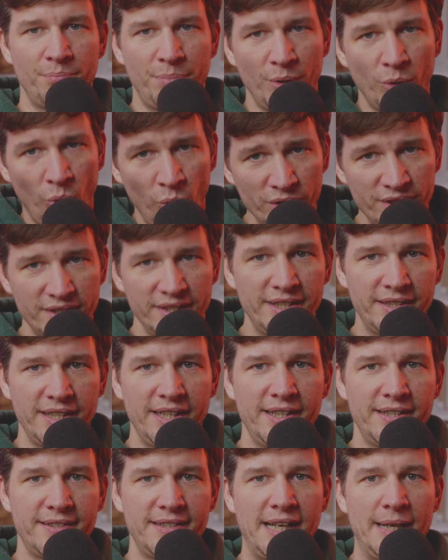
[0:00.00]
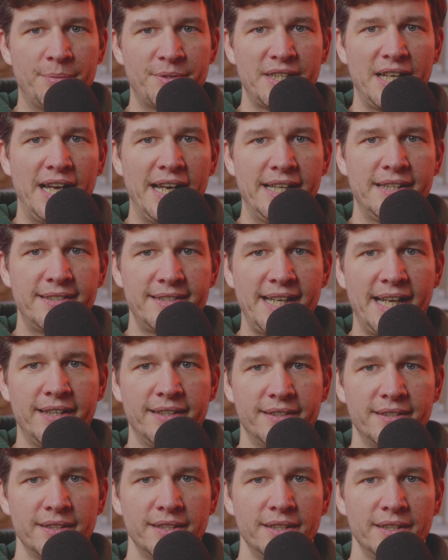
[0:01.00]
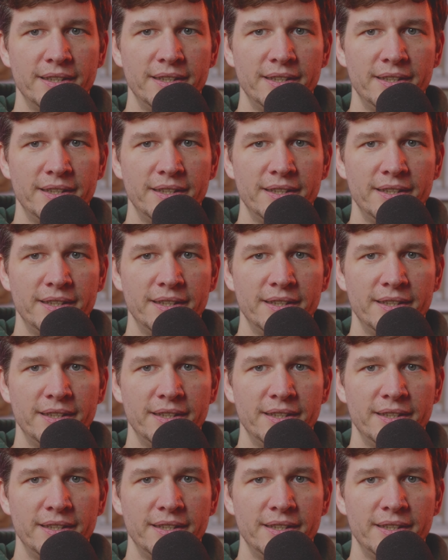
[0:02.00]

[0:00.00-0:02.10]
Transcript: Bloß nicht ich selbst, ein Cent.